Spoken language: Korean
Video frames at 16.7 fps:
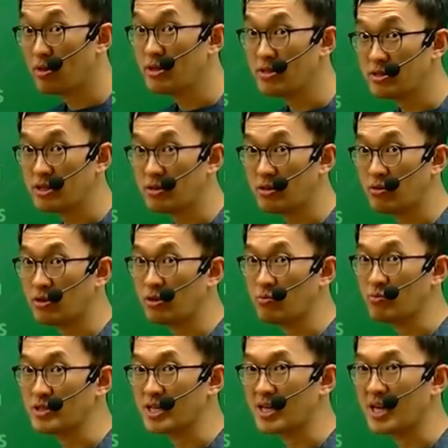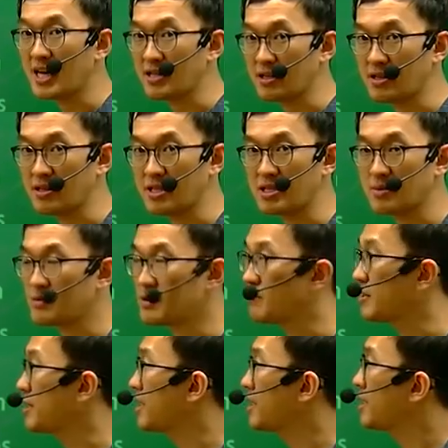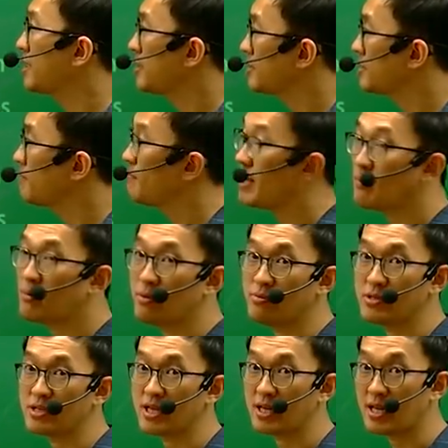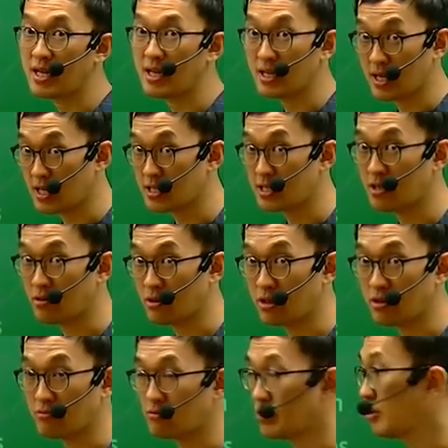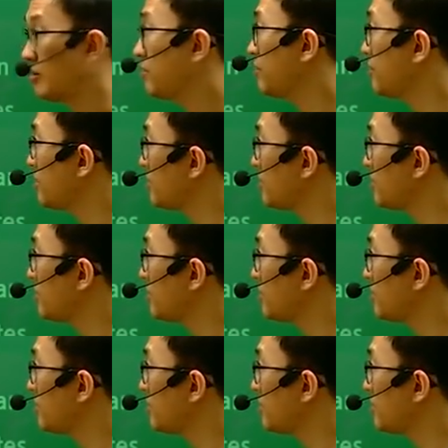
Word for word: 번째로 어려운 문제가 아니었나 싶습니다. 18번 문제가 가장 어려웠고요.